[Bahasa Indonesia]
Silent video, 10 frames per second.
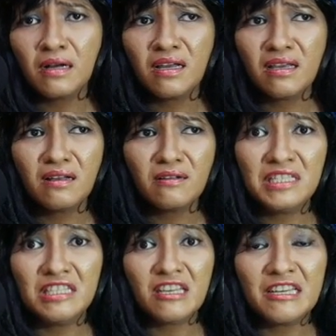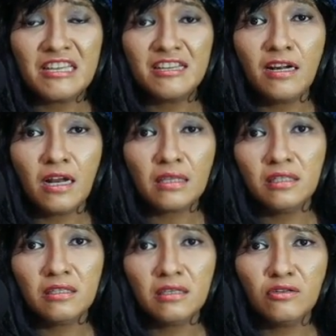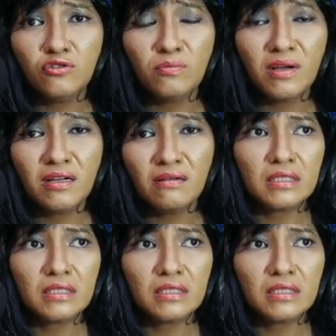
kayak cintanya kilat cintanya cuma